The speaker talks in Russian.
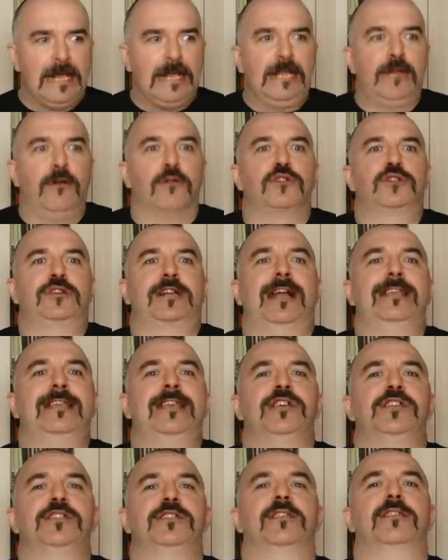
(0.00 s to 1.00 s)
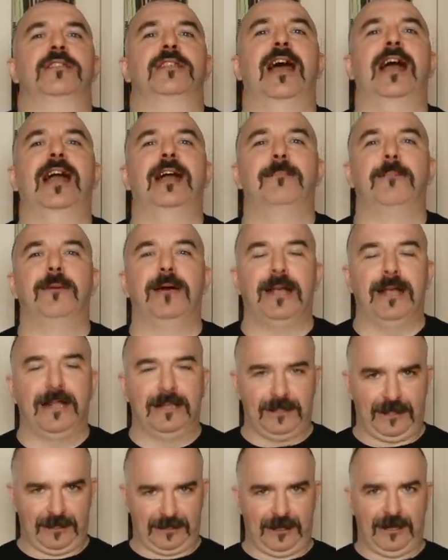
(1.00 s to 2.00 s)
И уж, конечно, так бы
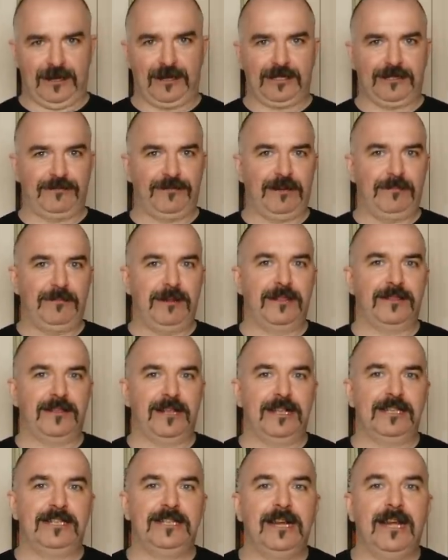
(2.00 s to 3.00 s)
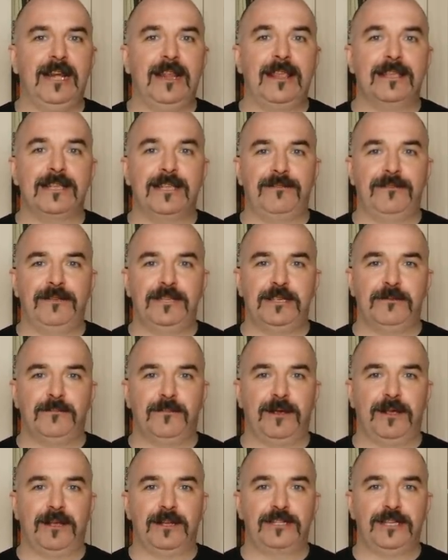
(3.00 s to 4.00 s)
это, как современная сильно
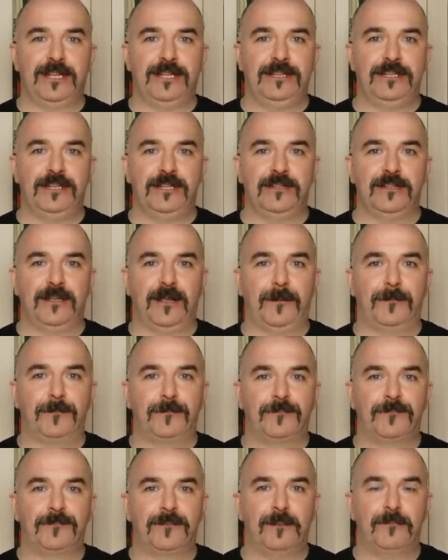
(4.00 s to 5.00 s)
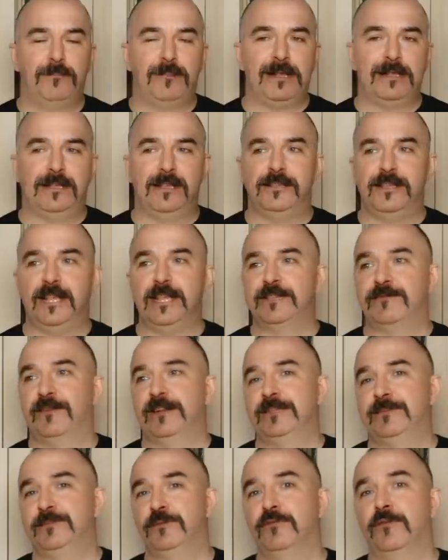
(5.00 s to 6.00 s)
независимая женщина, без детей с
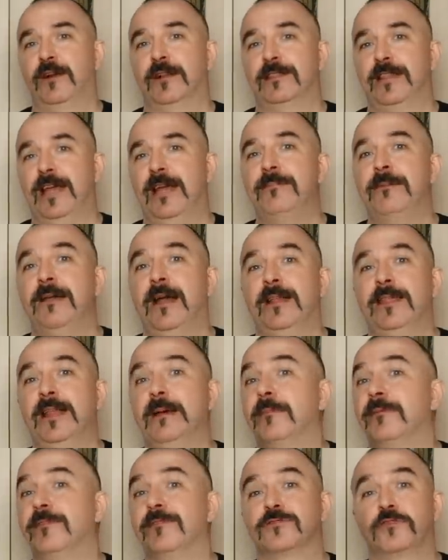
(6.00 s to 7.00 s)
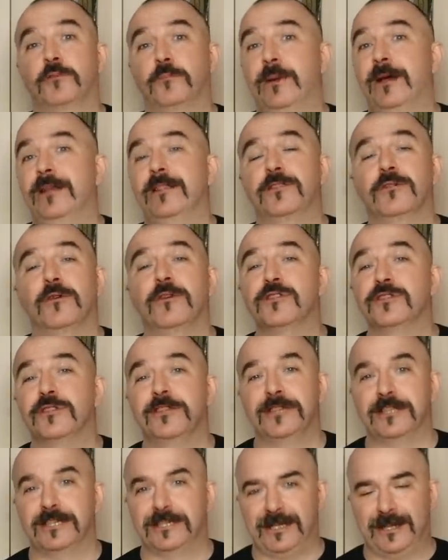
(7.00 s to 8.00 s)
восьмью котами она бы выступать точно
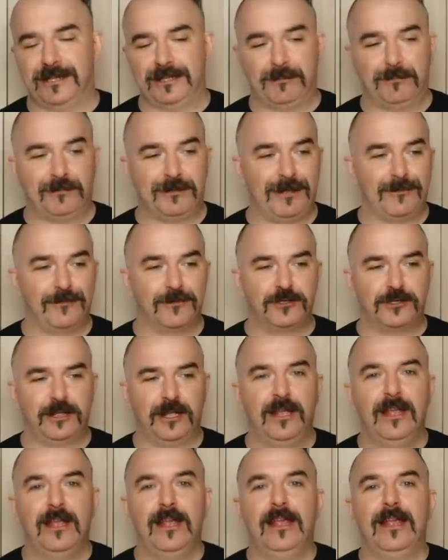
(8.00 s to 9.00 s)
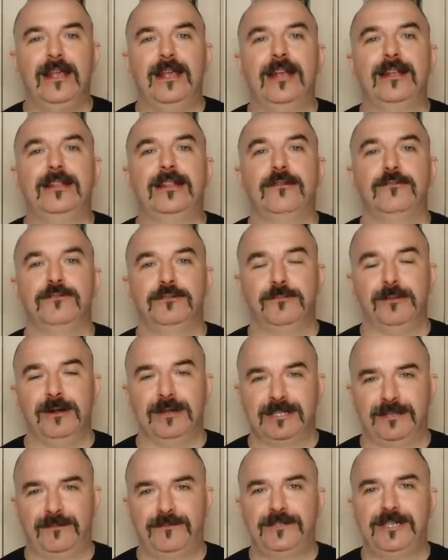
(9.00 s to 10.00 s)
не стала, потому что эти люди
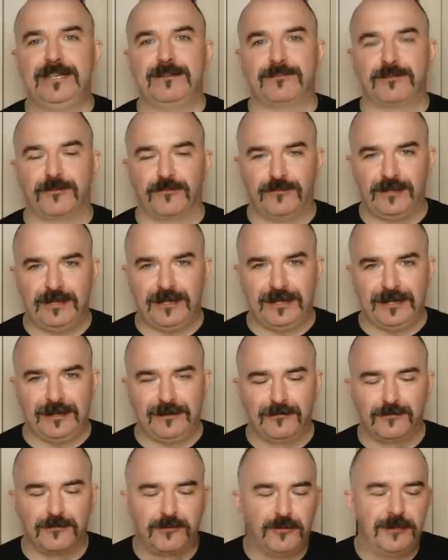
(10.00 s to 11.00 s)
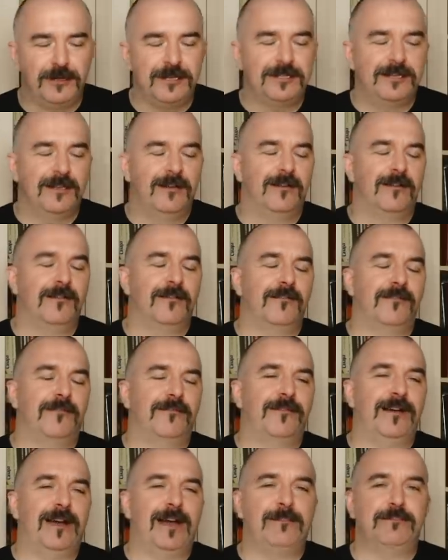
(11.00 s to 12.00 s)
были совсем другие. Ну, то есть,
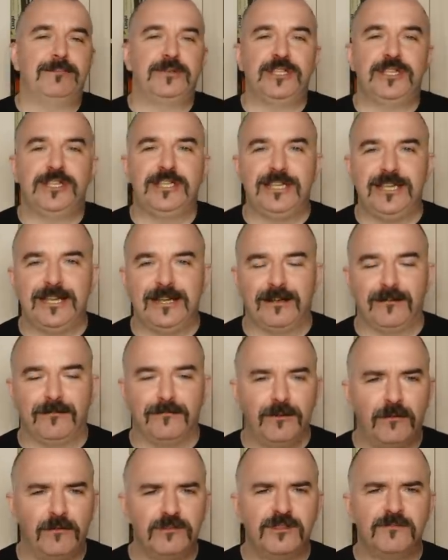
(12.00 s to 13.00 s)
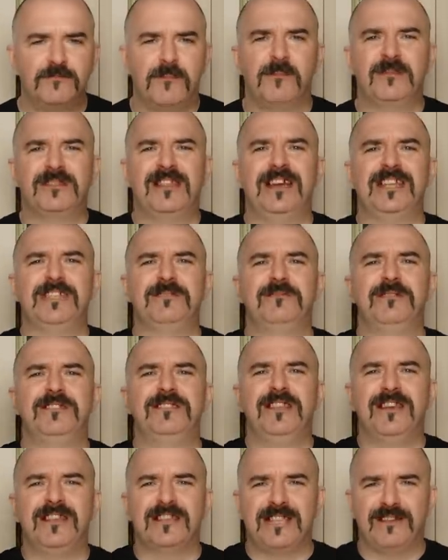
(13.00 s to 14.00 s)
вообще, вы хоть попытались бы
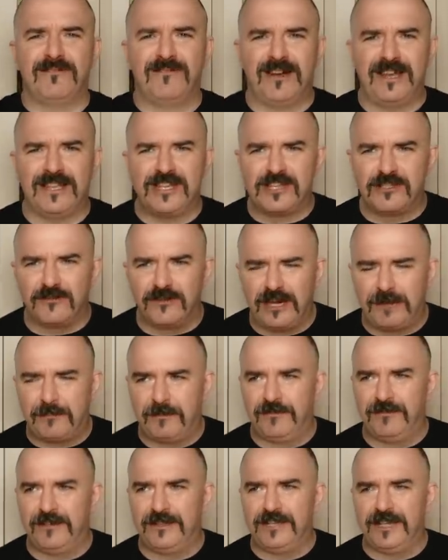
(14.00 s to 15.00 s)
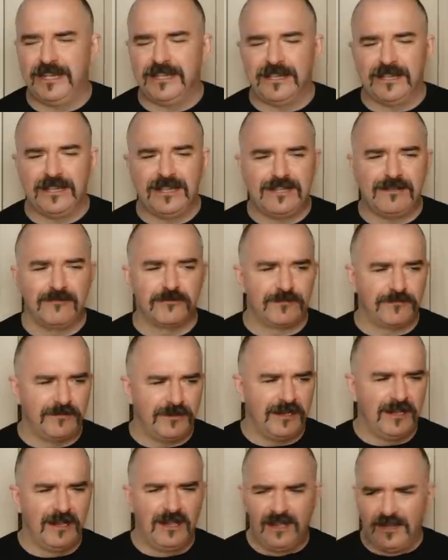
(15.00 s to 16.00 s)
стилизовать, что ли, их поведение, если уж
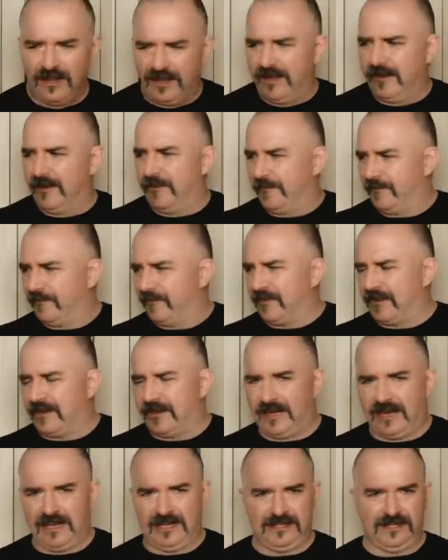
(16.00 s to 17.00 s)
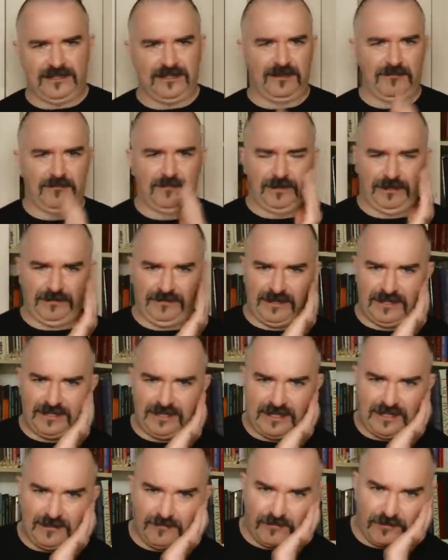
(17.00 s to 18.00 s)
вы кастинг
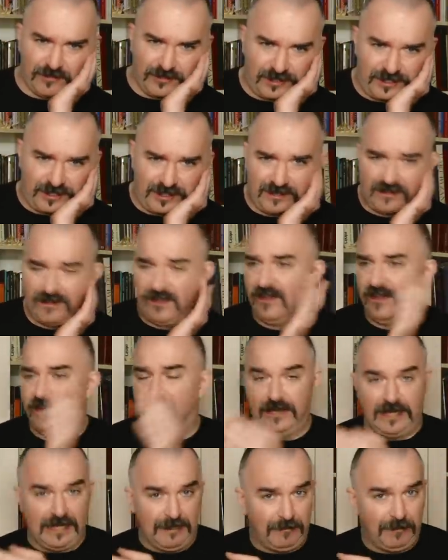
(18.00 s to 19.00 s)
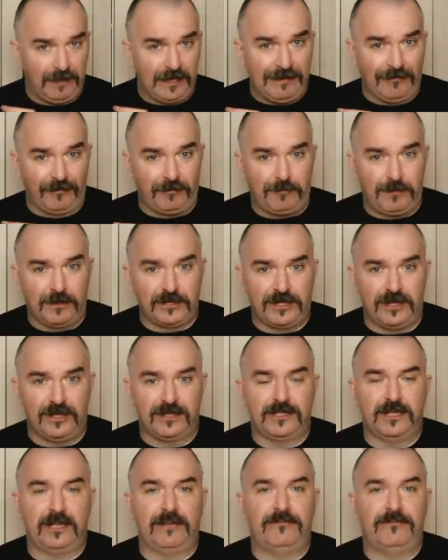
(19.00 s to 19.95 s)
провести не можете. Римляне, вот, пожалуйста,